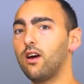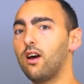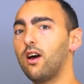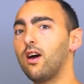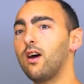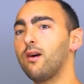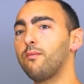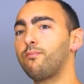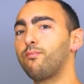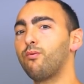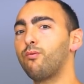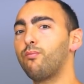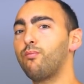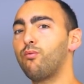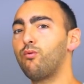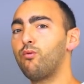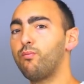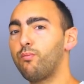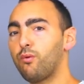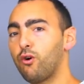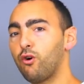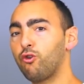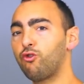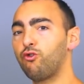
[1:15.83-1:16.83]
un peu plus
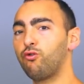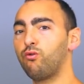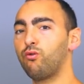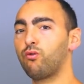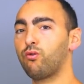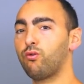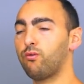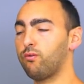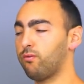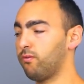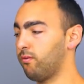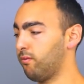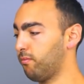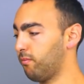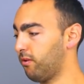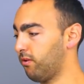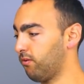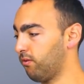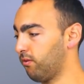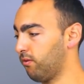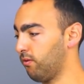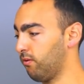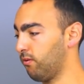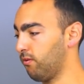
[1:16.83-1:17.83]
proche du tronc
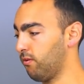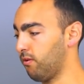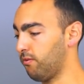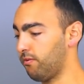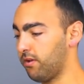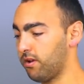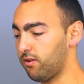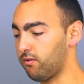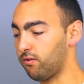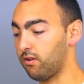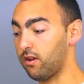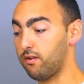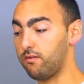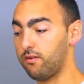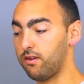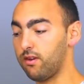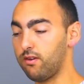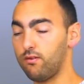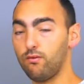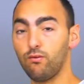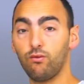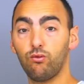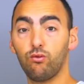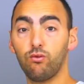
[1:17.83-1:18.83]
parce que en fait on avait euh,